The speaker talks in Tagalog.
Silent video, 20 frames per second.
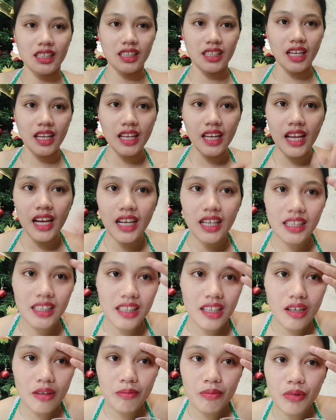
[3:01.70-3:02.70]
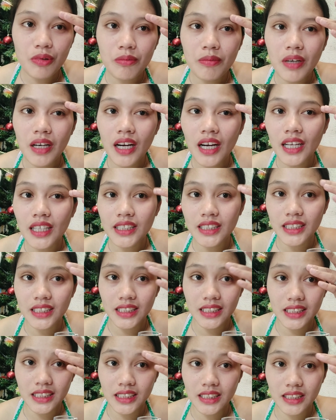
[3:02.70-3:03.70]
kailangan daw po mga
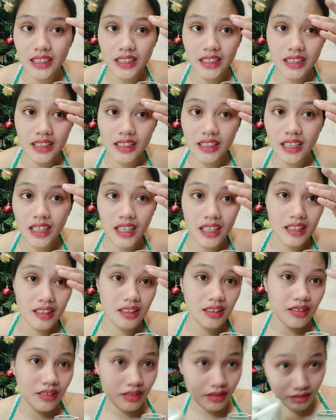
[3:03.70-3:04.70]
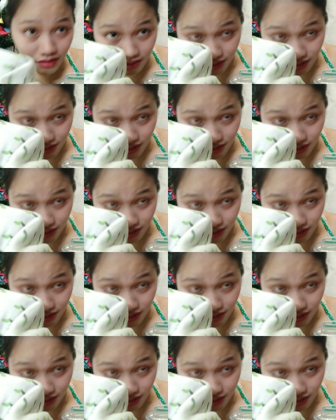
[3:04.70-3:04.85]
sis ano